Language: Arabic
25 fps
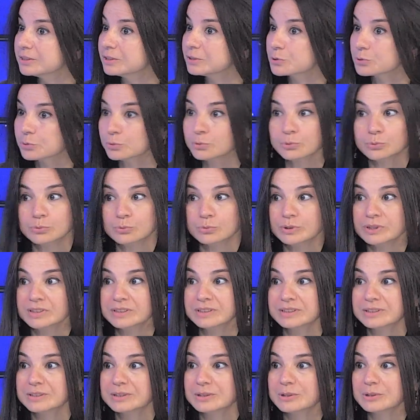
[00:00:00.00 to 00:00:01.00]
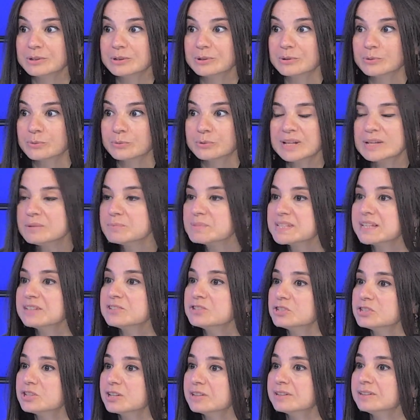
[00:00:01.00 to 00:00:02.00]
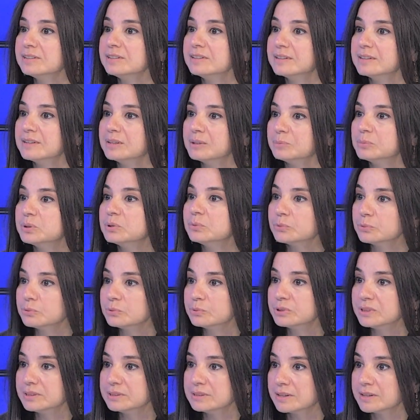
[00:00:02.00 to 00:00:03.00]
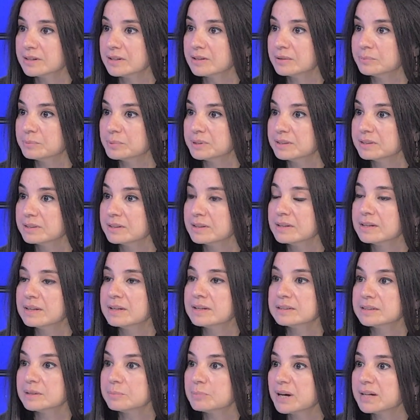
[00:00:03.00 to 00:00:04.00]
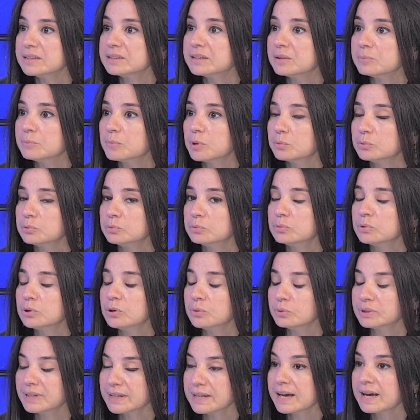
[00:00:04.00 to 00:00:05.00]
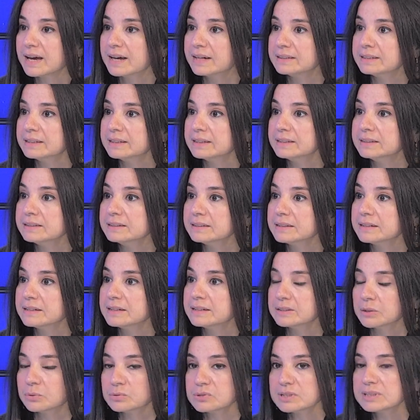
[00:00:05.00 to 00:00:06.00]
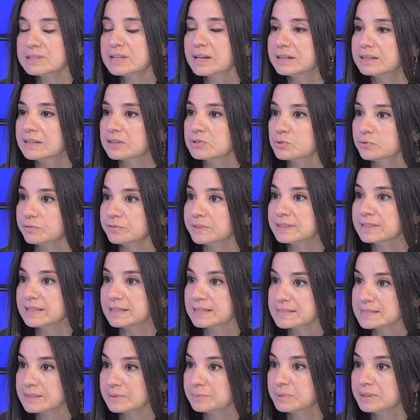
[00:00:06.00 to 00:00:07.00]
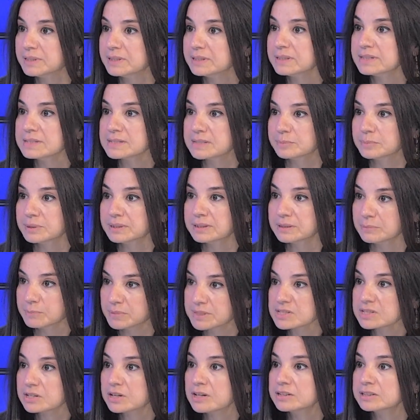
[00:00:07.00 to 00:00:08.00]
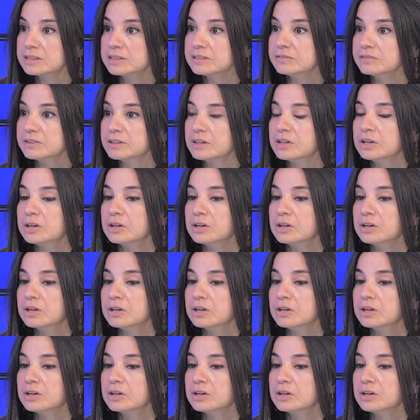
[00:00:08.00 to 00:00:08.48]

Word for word: شو هو؟ وليه مسجل بقيود النقابة تابعنا الموضوع ولاحقناه توصلنا على كشوفات الحسابات حسابات المصارف